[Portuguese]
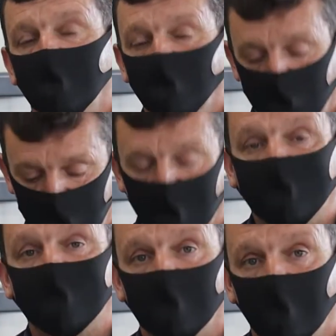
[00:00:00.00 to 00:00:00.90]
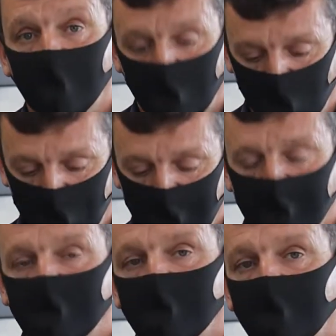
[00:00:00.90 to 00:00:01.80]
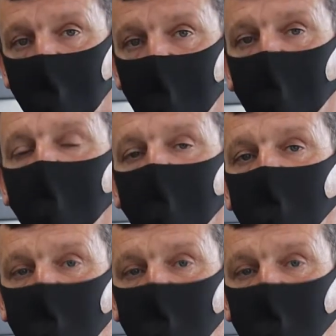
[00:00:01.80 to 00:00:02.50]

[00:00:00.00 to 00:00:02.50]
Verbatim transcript: eu sou católico, é, a